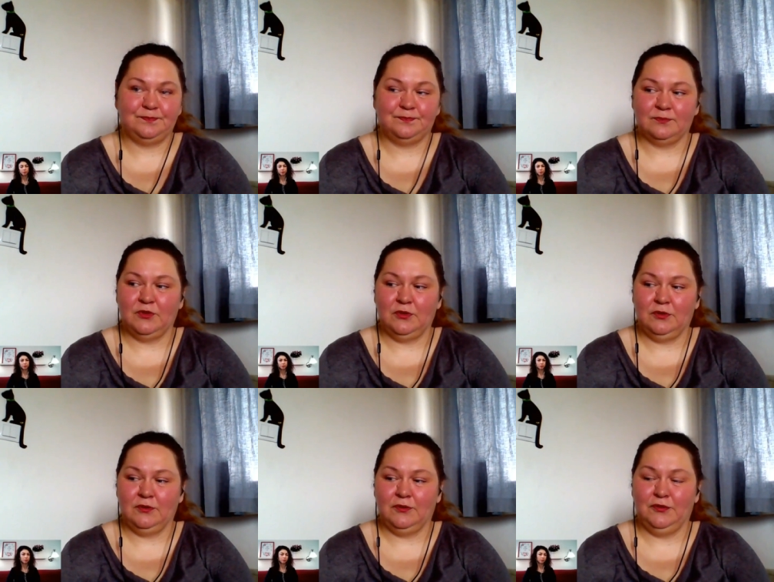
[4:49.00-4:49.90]
Y,
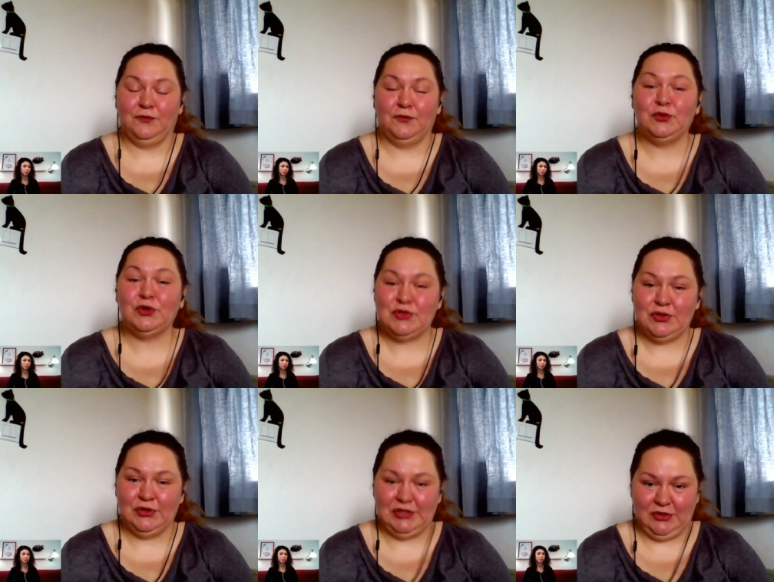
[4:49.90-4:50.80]
w którą
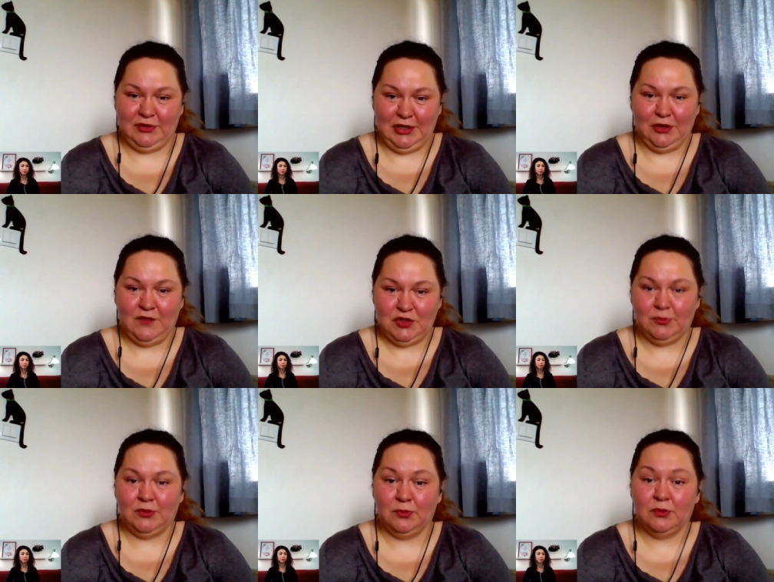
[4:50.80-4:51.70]
stronę się kierować,
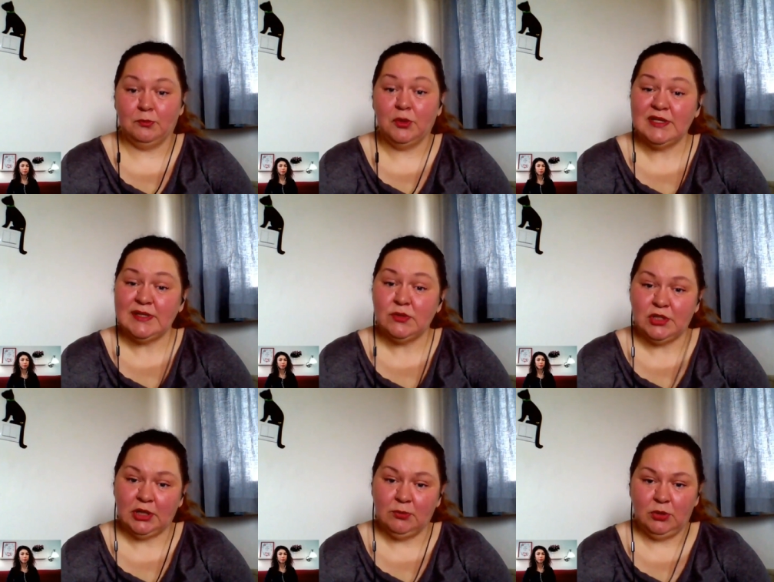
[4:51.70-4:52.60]
bo, bo, bo one stały się
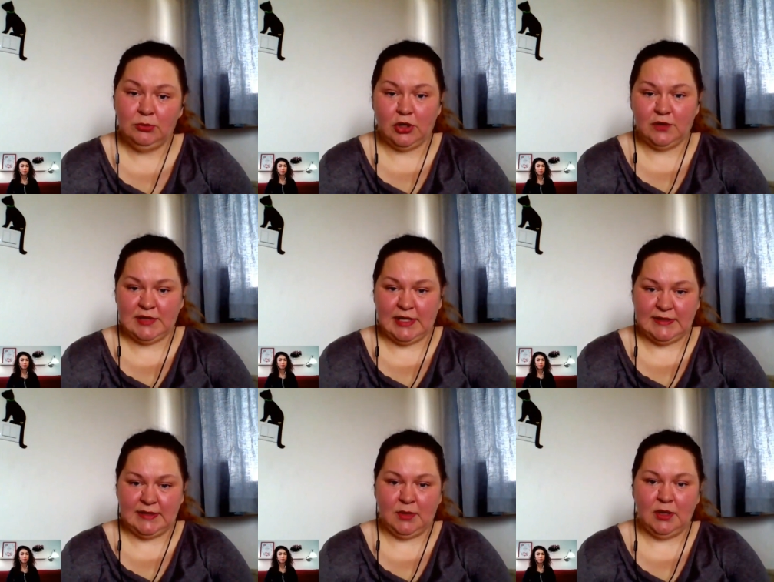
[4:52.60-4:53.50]
takim moim
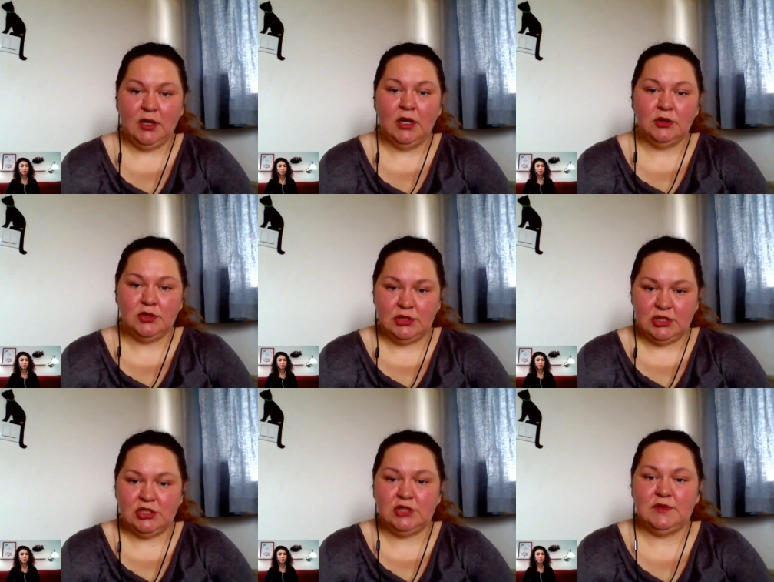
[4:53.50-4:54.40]
drogowskazem. To
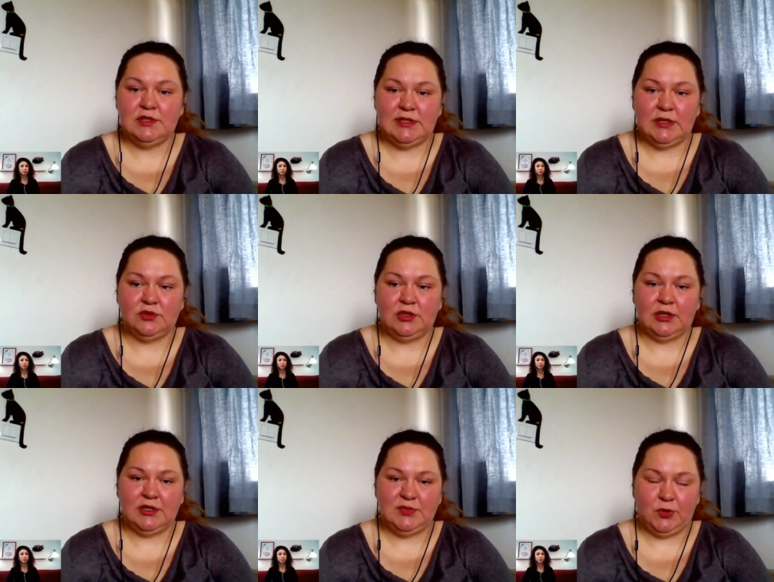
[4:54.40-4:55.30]
życie rzeczywiście stało się
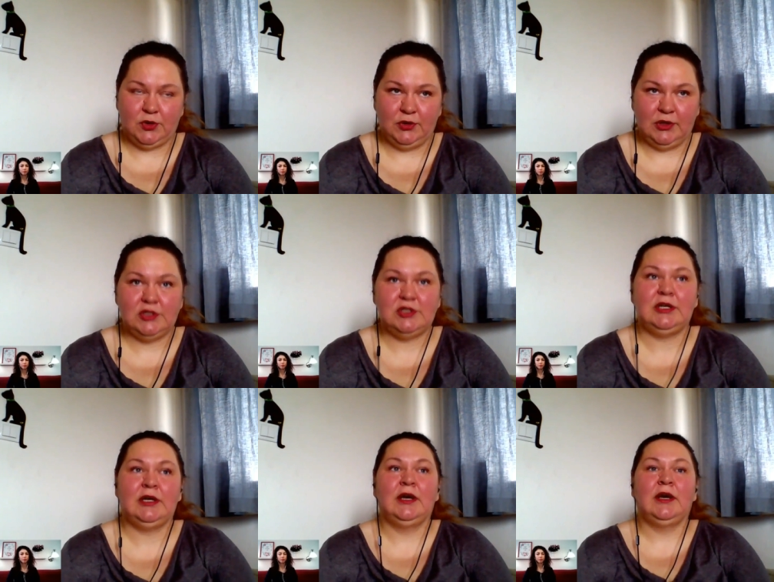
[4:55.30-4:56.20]
takie
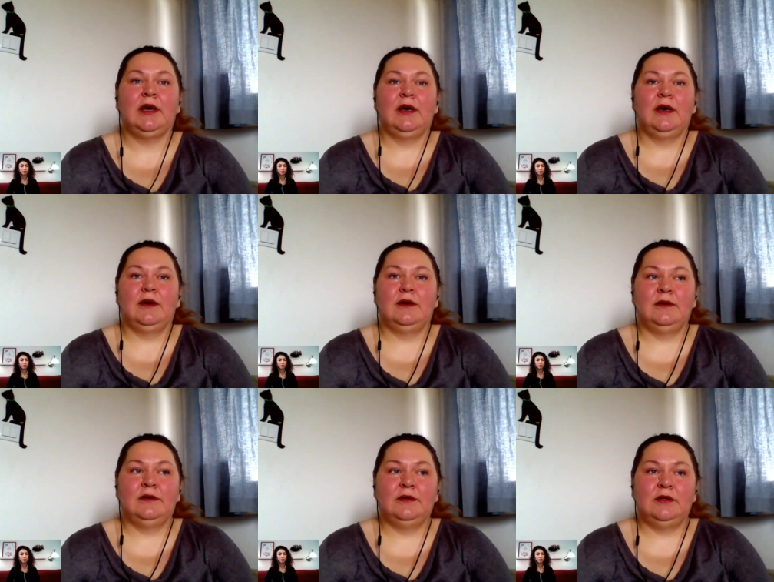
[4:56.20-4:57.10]
spokojniejsze
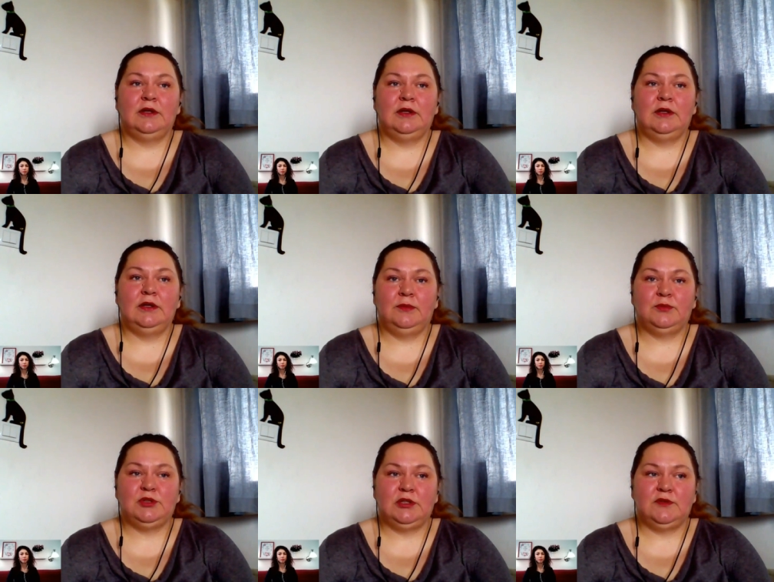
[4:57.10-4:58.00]
y, i
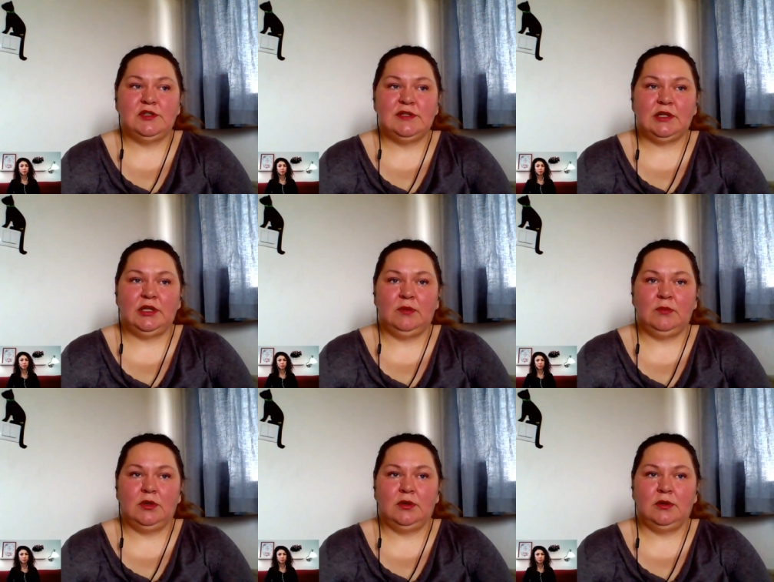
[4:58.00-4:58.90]
przede
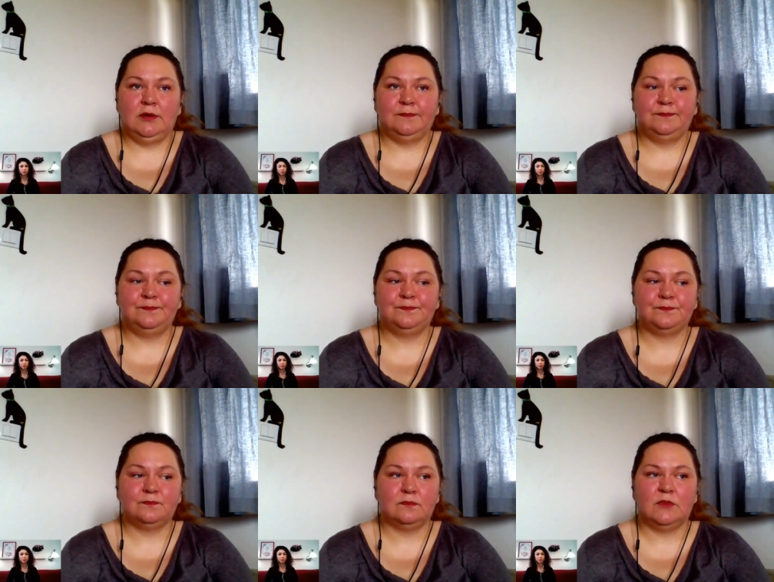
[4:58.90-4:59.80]
wszystkim
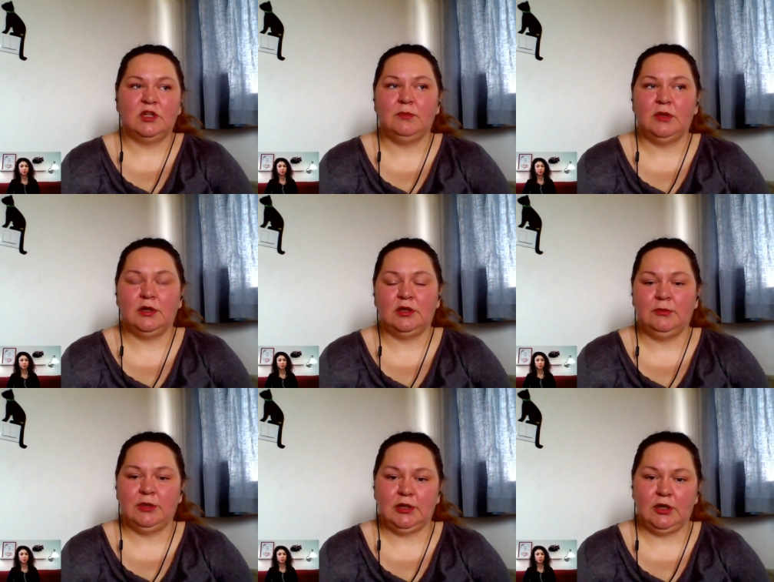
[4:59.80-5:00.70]
y, nie ma, nie
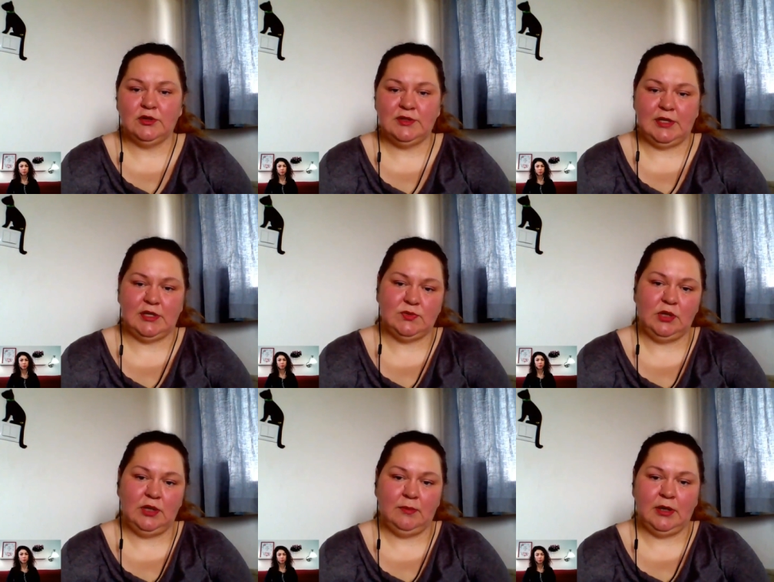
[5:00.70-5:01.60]
ma takiego stresu,
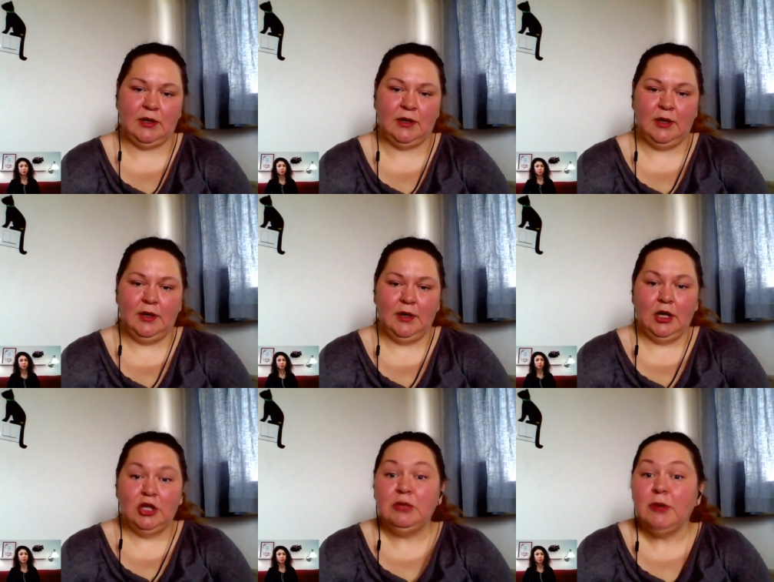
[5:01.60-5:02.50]
nie ma,
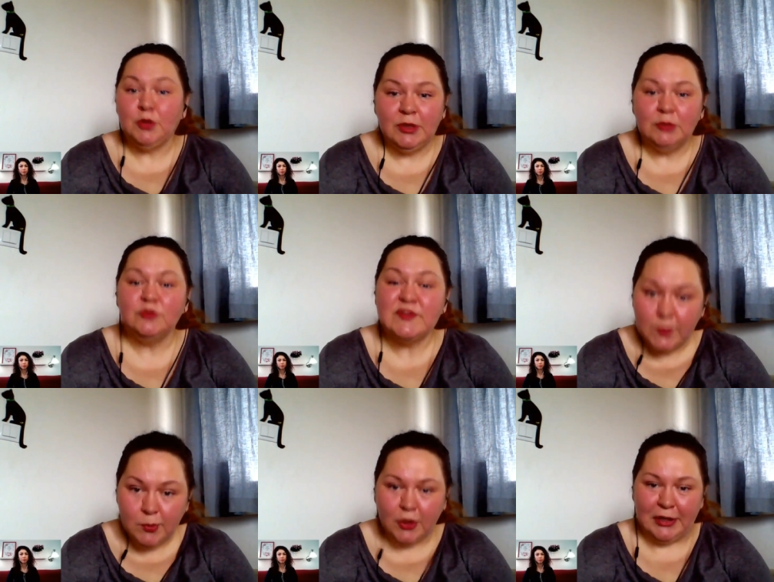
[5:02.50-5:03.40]
nie ma problemów z
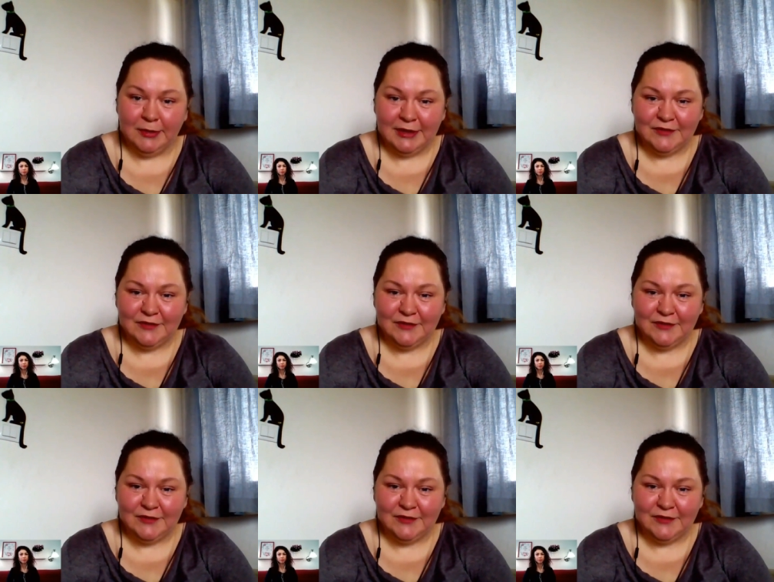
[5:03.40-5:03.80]
wyborem nawet